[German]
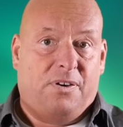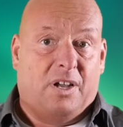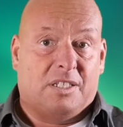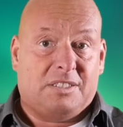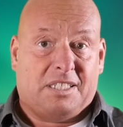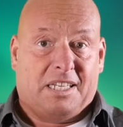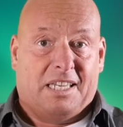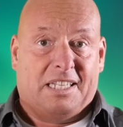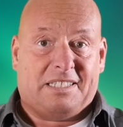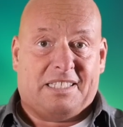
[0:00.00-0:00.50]

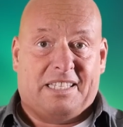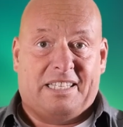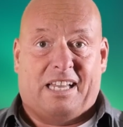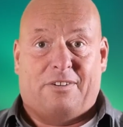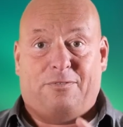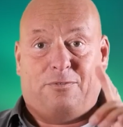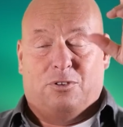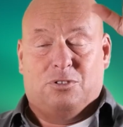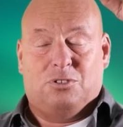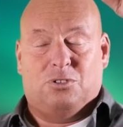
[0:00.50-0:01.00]
Vertreter
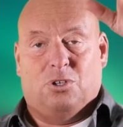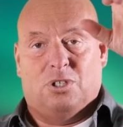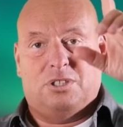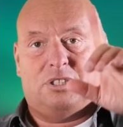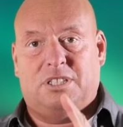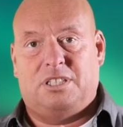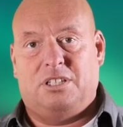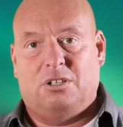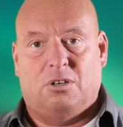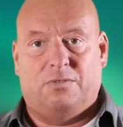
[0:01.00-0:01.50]
ja von
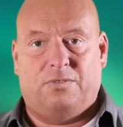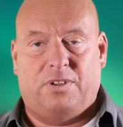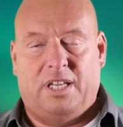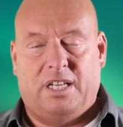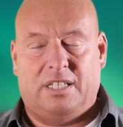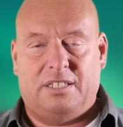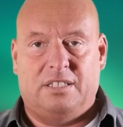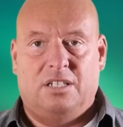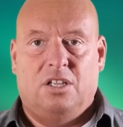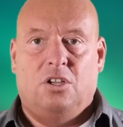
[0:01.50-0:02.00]
Gott hier auf
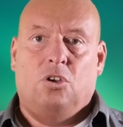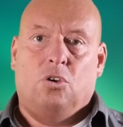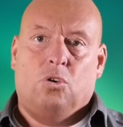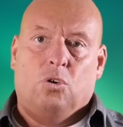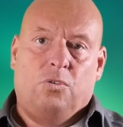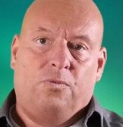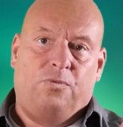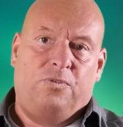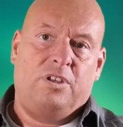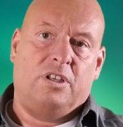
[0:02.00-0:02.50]
Erden.
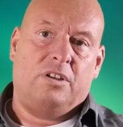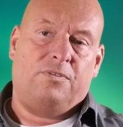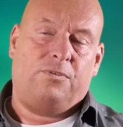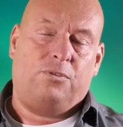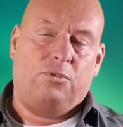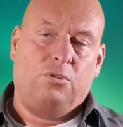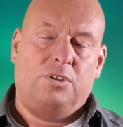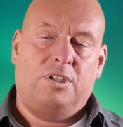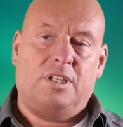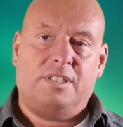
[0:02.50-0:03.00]
Und wir
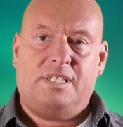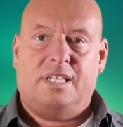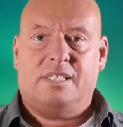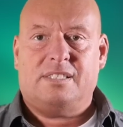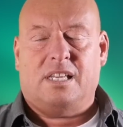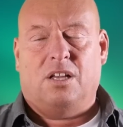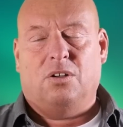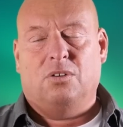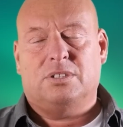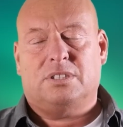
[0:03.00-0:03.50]
führen das
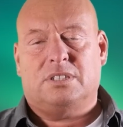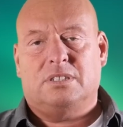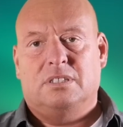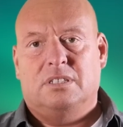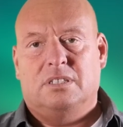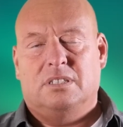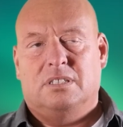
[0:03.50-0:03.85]
jetzt aus.